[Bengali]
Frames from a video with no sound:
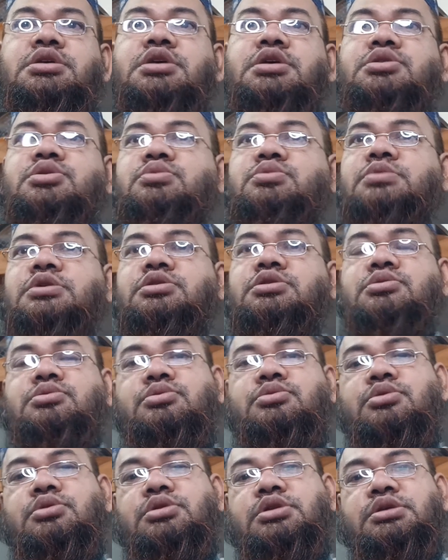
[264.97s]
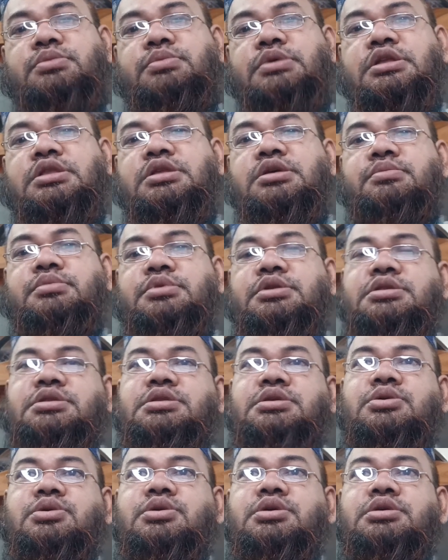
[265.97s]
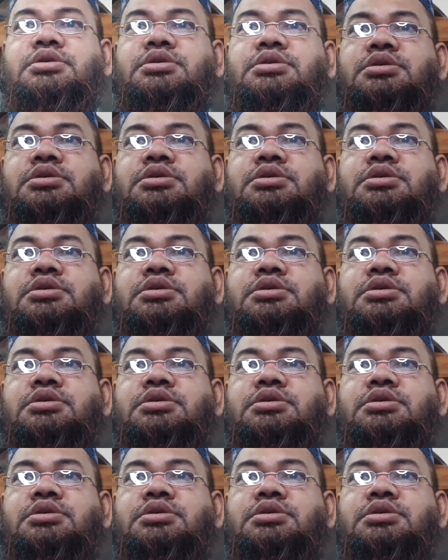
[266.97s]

একটু মাত্র নড়লেই ব্যথা বৃদ্ধি হয়